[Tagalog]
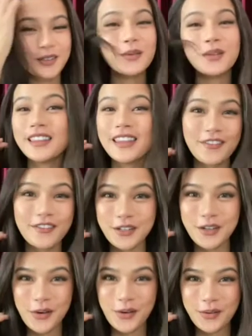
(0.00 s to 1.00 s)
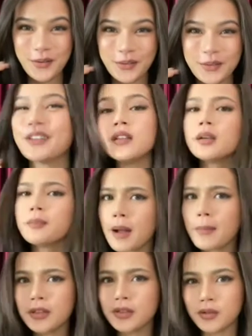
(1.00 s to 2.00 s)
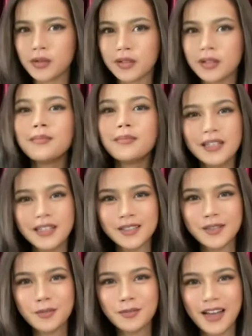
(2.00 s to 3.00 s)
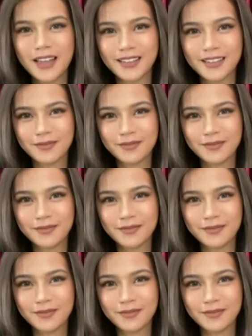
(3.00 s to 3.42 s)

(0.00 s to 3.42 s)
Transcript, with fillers: We'll never know. Nagpapatrol, Maris Umali.